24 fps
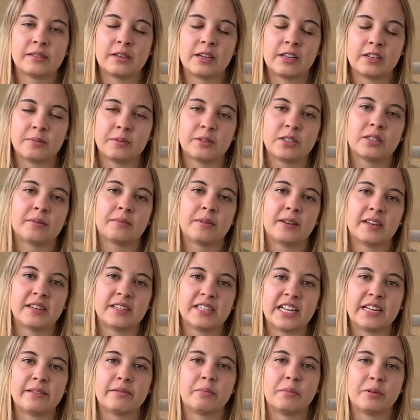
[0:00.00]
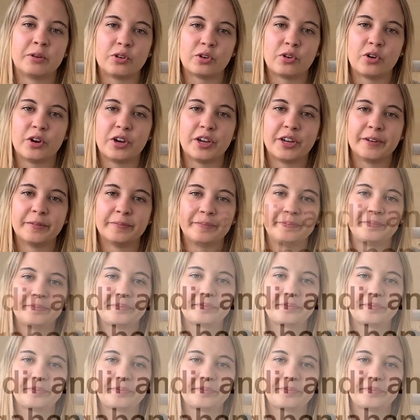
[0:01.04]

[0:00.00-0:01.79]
also bis zum Ende selber betreuen.